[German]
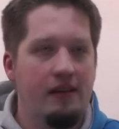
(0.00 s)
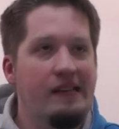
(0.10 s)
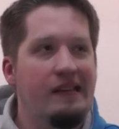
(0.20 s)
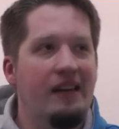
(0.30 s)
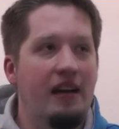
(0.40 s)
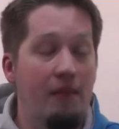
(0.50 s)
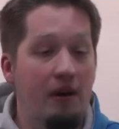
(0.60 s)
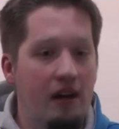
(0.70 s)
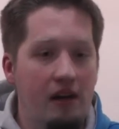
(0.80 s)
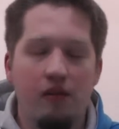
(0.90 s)
hinter der
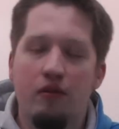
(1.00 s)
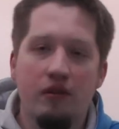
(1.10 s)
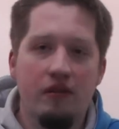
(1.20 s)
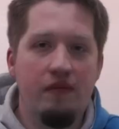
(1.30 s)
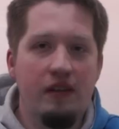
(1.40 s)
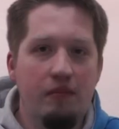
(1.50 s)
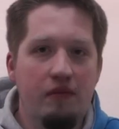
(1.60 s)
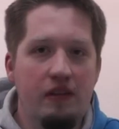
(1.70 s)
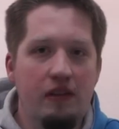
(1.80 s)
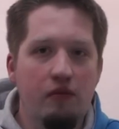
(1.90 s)
Kamera und wir
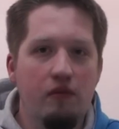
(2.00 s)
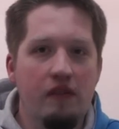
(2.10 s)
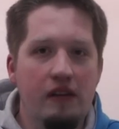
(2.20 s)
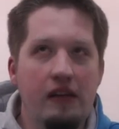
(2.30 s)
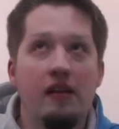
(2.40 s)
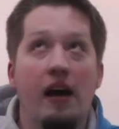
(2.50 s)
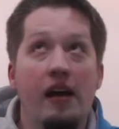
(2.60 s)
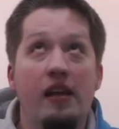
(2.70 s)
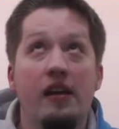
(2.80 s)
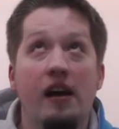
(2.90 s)
befinden uns in den
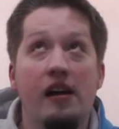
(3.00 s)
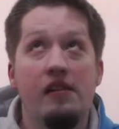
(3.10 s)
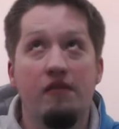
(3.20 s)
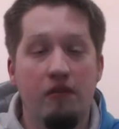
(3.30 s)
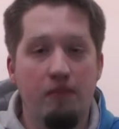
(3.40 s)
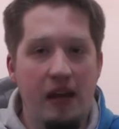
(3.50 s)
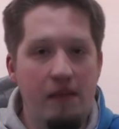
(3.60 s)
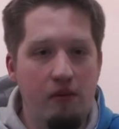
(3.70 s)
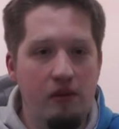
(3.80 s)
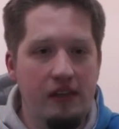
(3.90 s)
heiligen Hallen von
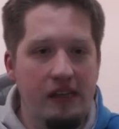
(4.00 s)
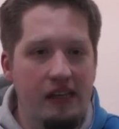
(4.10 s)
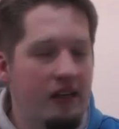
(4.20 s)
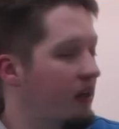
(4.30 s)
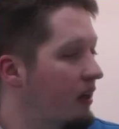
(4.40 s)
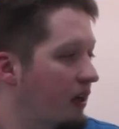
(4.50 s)
paintball.de